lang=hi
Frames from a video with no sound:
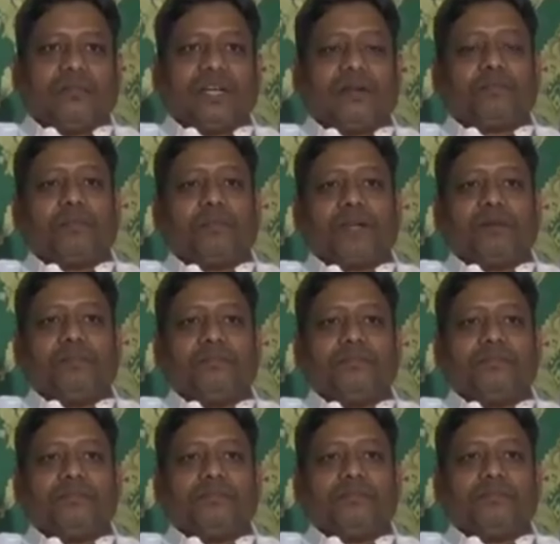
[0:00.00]
मेरे परम
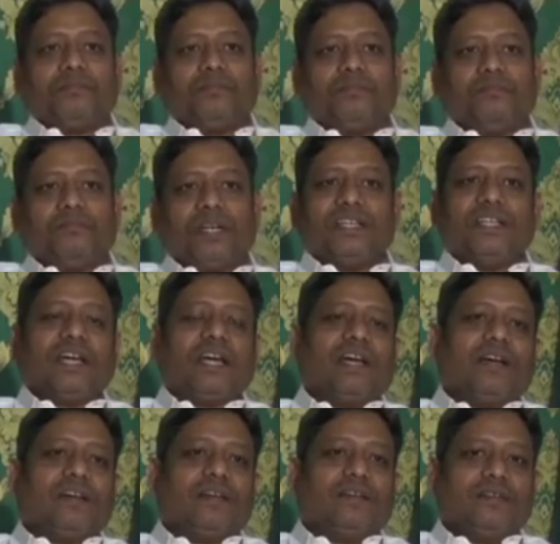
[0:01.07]
भैया
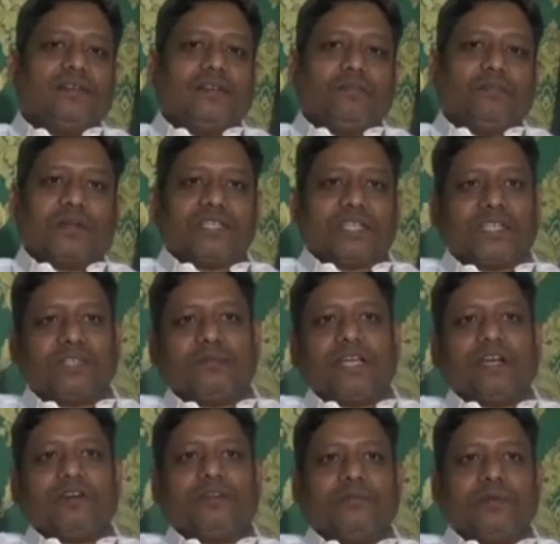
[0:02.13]
बसंत
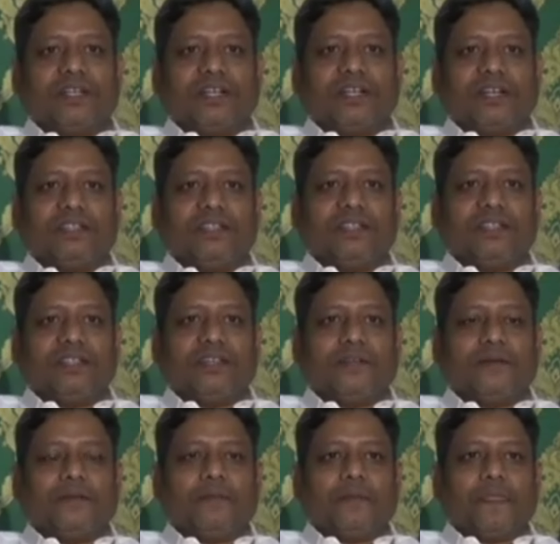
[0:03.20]
भैया को भी टिकट दे
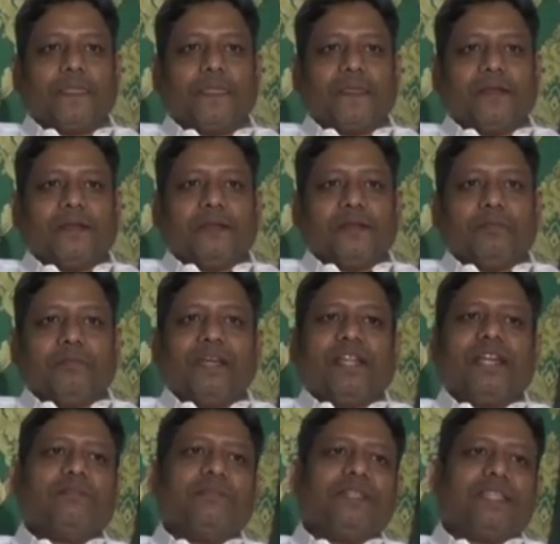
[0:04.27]
दिए मेरे